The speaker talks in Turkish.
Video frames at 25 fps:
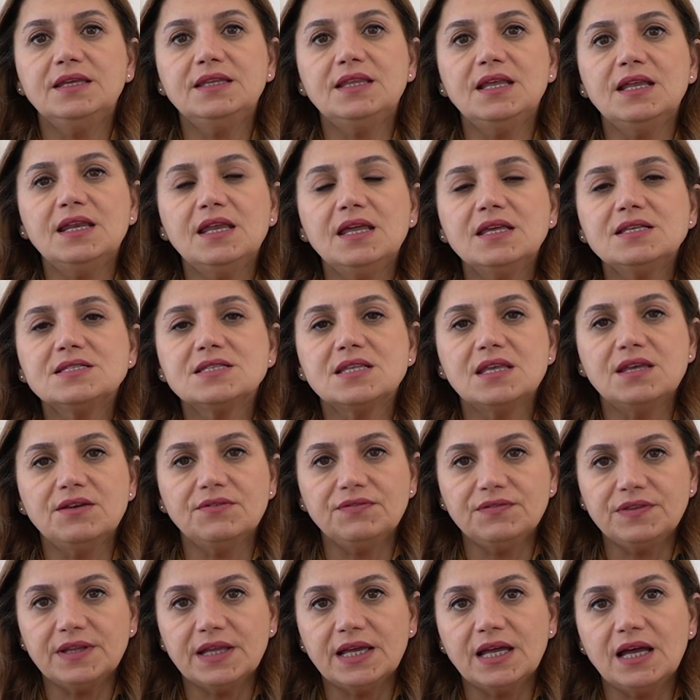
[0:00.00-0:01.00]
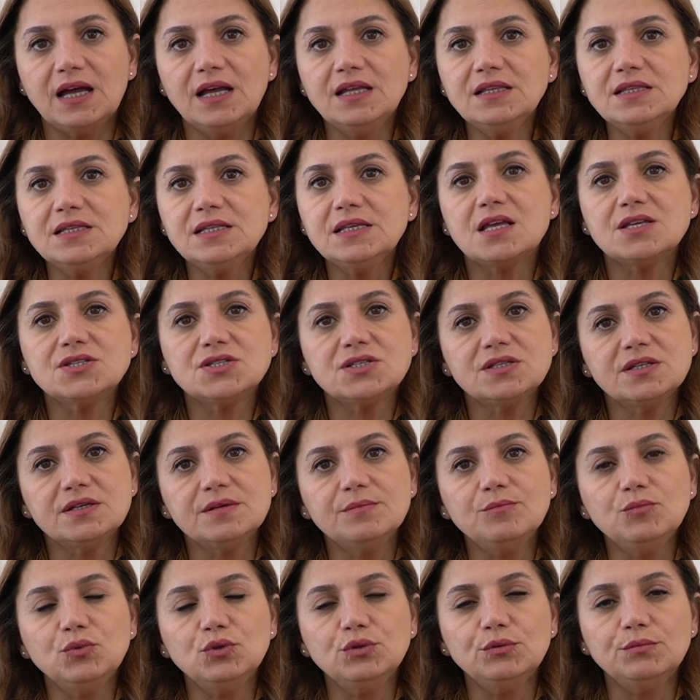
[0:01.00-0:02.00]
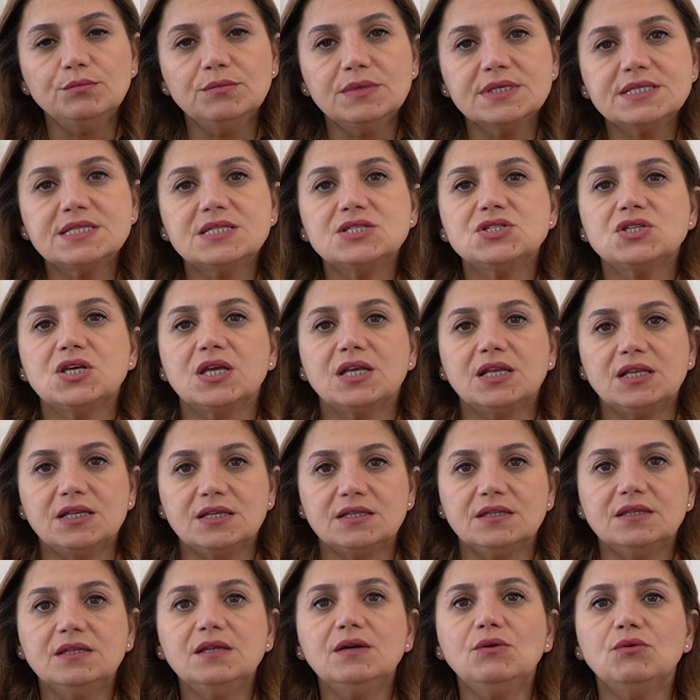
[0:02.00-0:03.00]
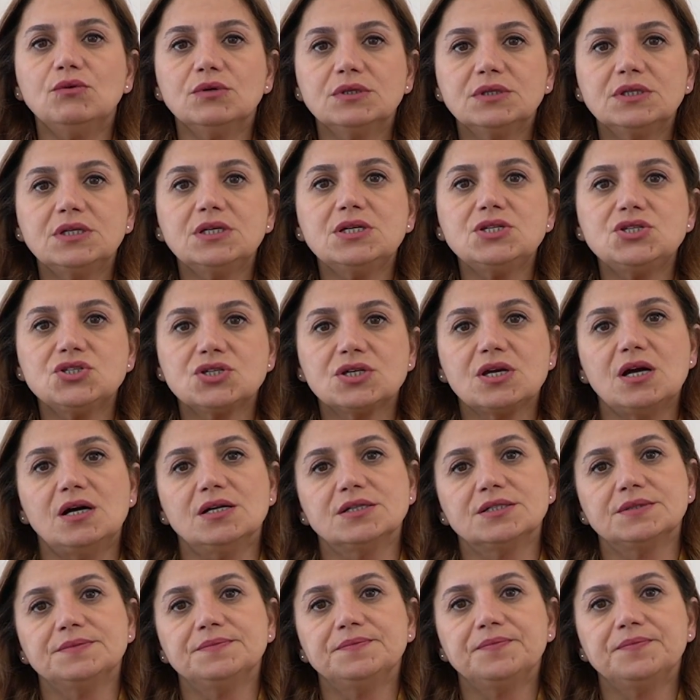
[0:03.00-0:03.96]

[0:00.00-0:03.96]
giderek zayıflayan saçların bulunması şeklinde ortaya çıkar.